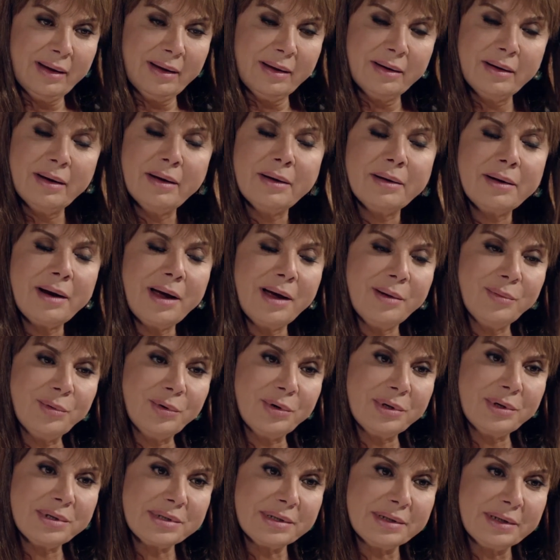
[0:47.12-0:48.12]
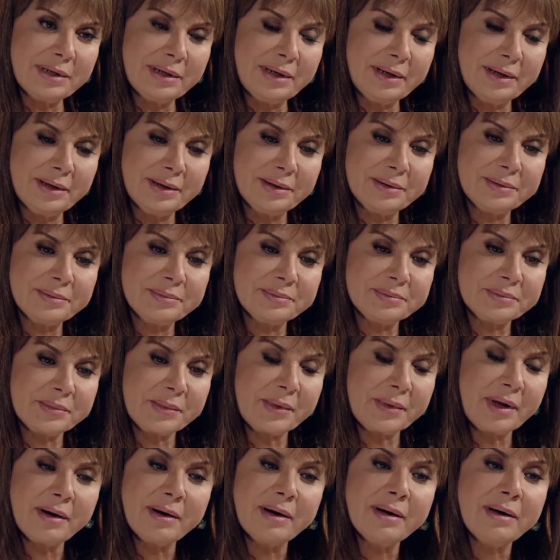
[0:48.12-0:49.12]
الله يرحمه ويحسن اليه
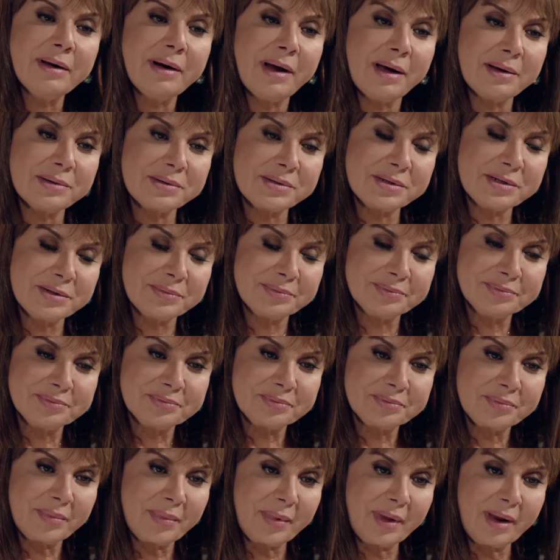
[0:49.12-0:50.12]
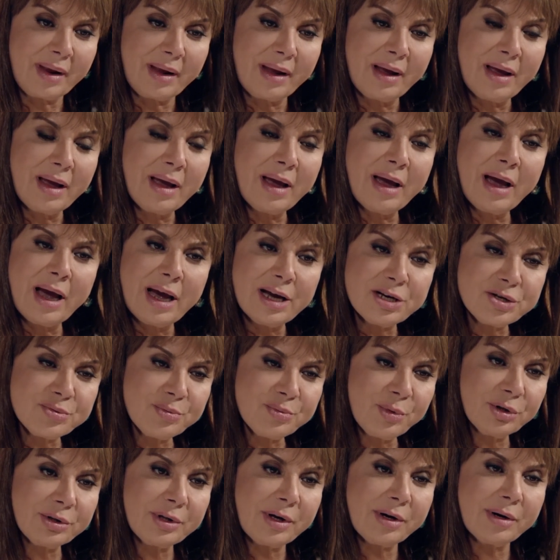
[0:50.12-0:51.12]
كان راجل عظيم عاش
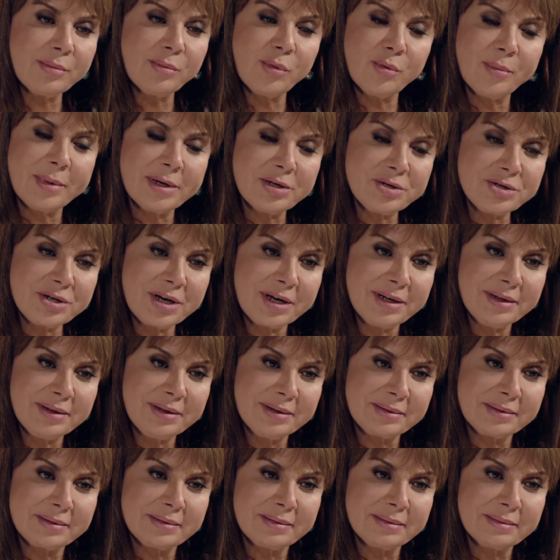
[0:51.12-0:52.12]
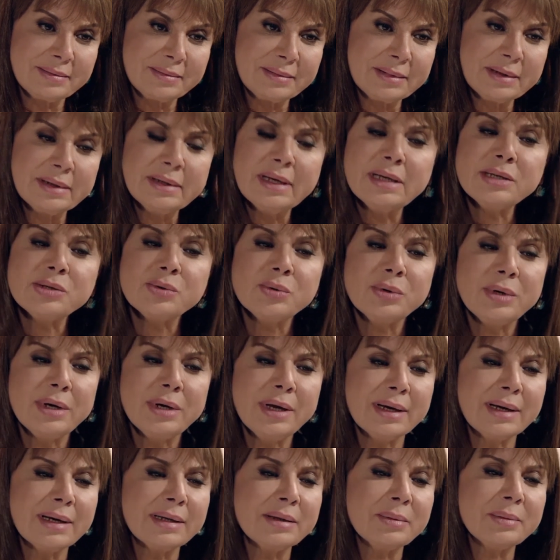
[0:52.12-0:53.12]
محترم ومات شهيد الناس كلها
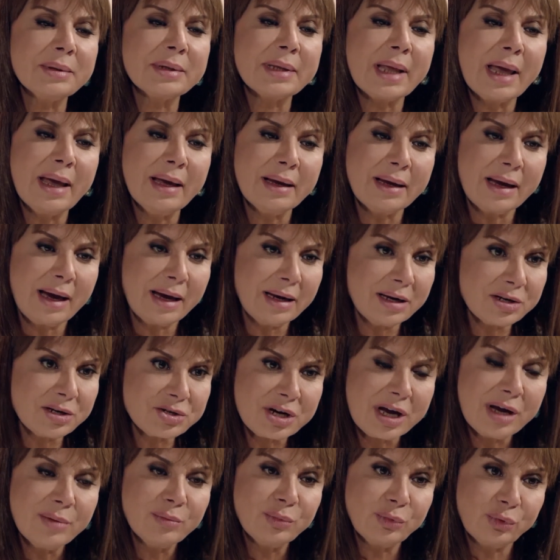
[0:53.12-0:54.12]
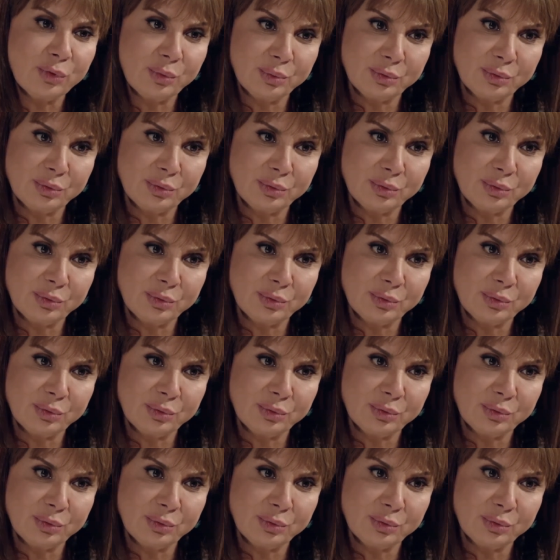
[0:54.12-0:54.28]
كانت بتتحاكى على شهامته